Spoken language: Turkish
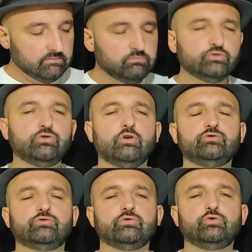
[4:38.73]
Bu
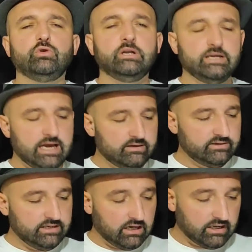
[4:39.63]
söz külliyen
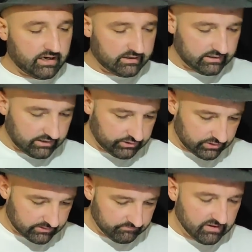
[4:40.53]
yalan arkadaşlar.